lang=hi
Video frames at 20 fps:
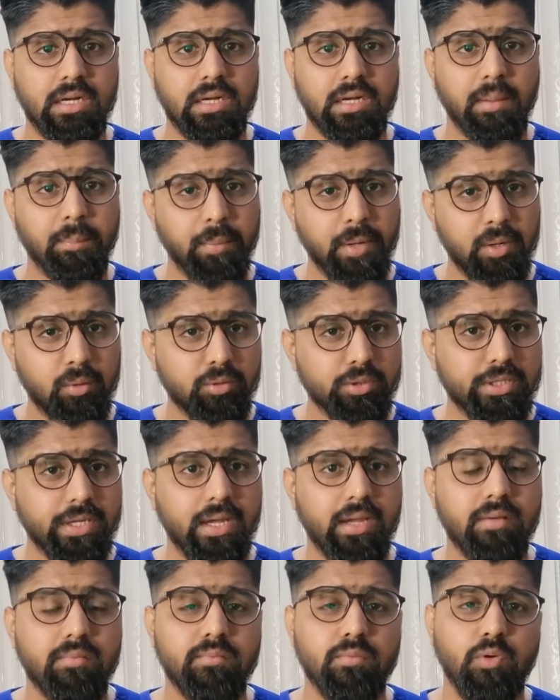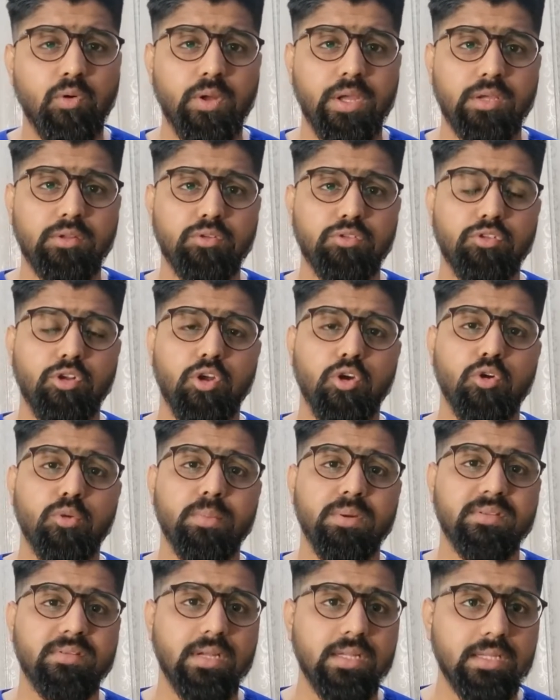कपल होता है वो एक दूसरे को
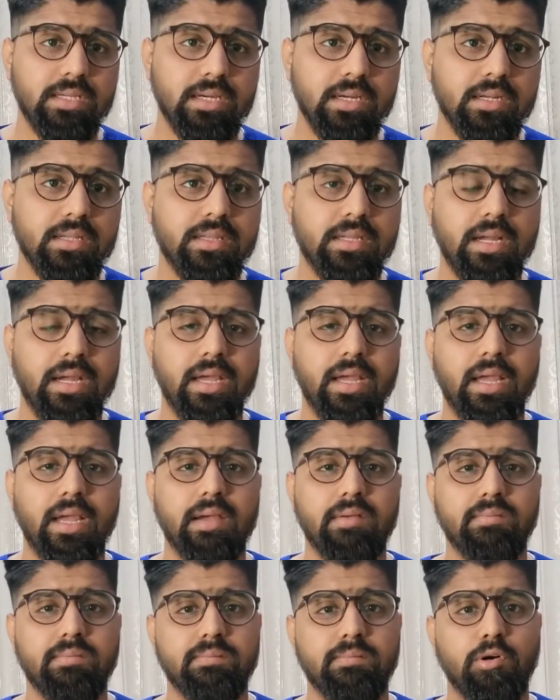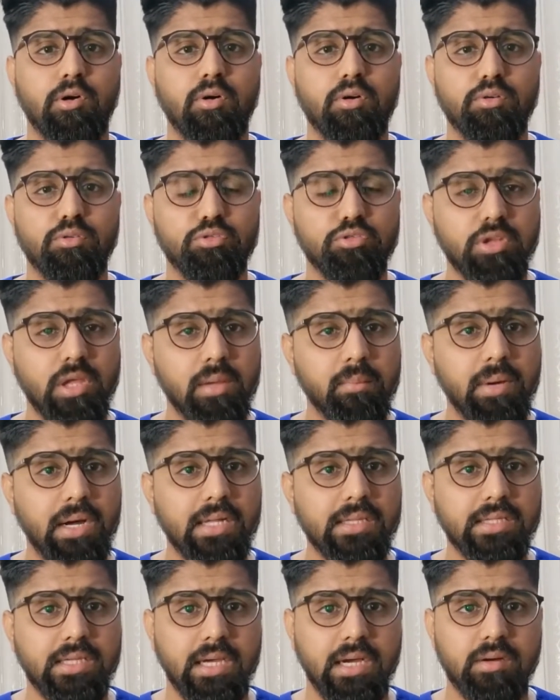पसंद करता है और उसके
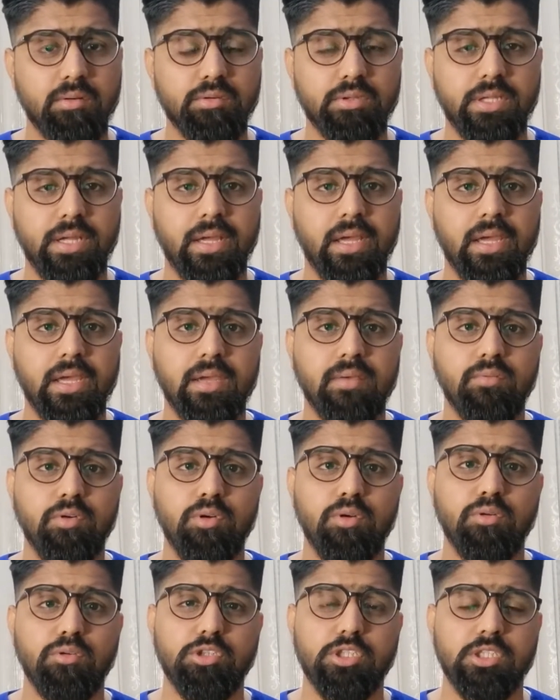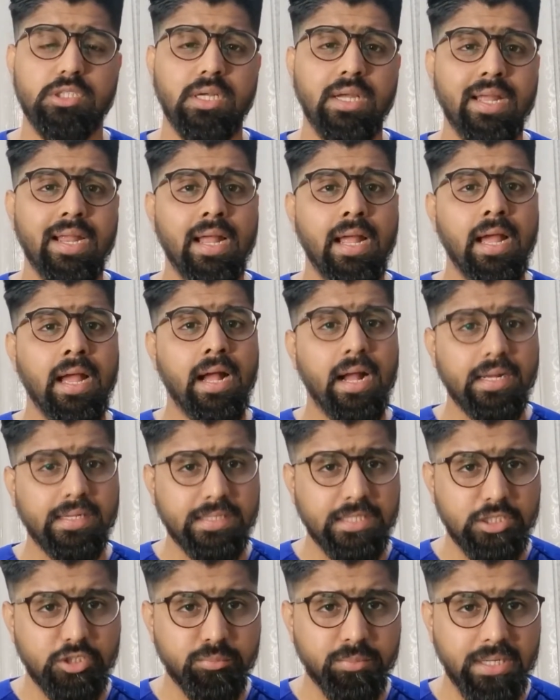बाद क्या होता है कि वो लोग
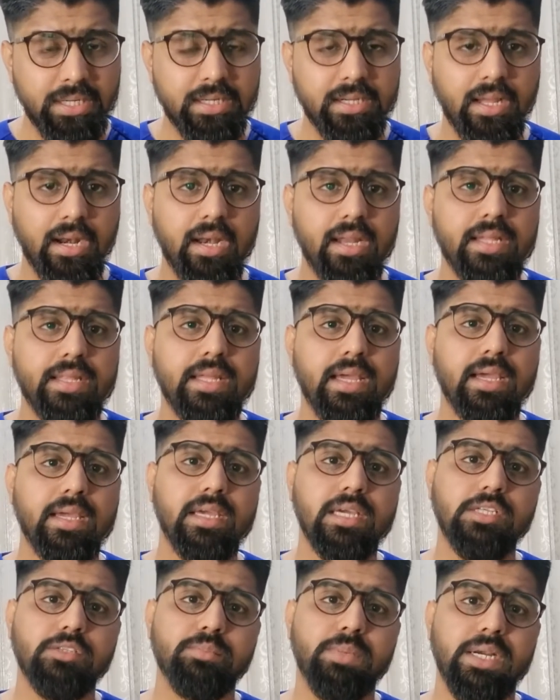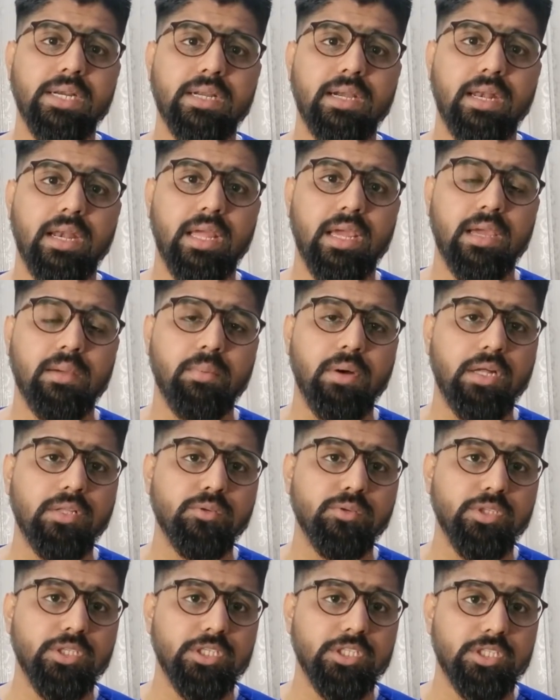एंगेजमेंट कर लेते हैं एंगेजमेंट करने के बाद
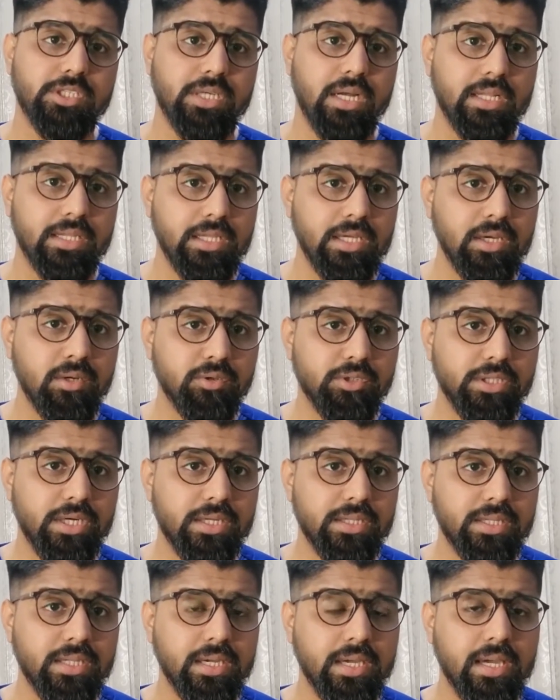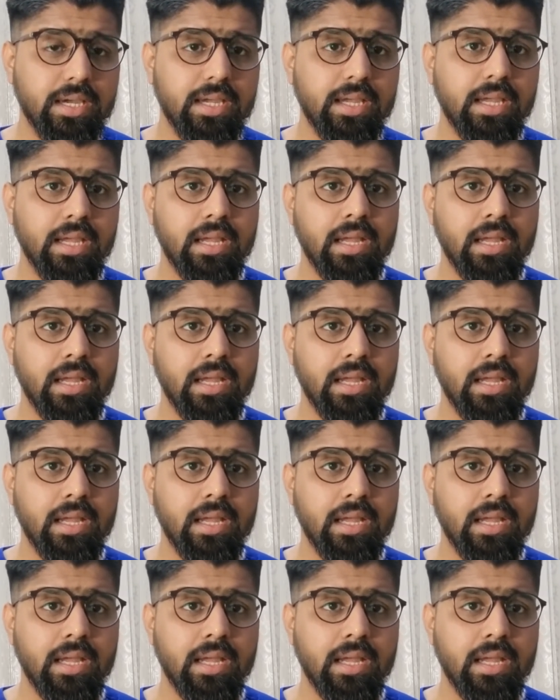उनकी शादी हो जाती है